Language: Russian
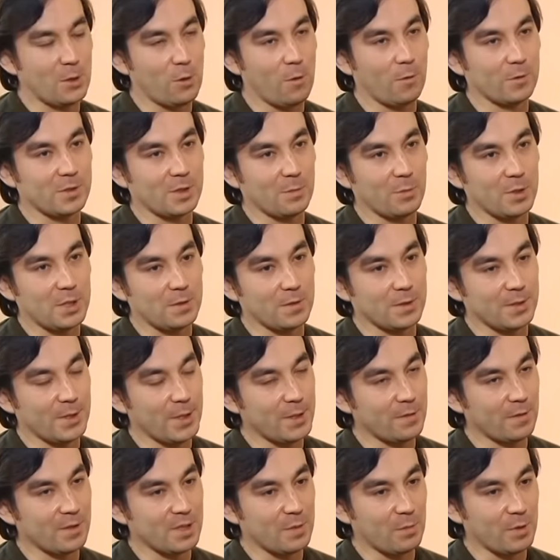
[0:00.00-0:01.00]
какого-то
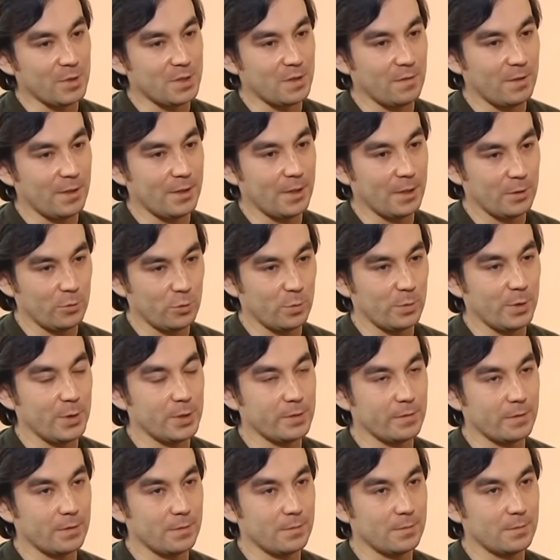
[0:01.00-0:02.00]
противодействия, сопротивления, это
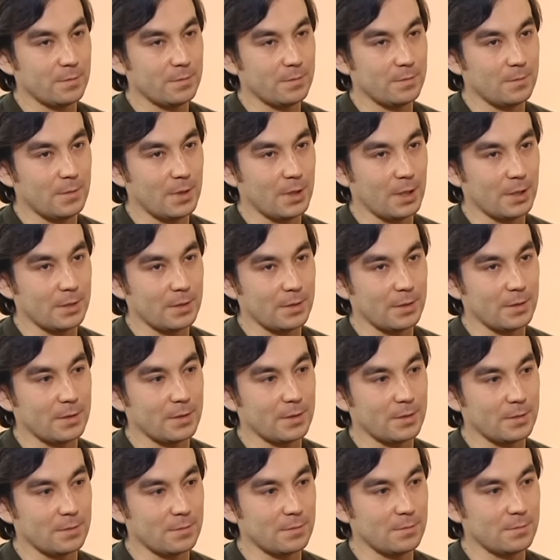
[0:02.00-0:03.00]
убийство. А
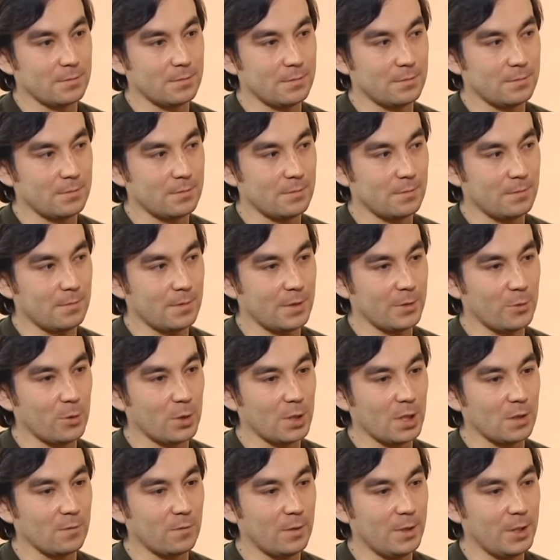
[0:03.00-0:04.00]
когда
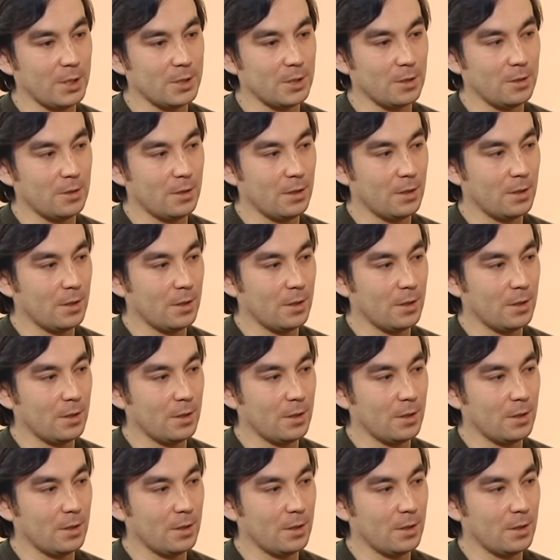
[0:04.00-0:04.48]
идет конфликт,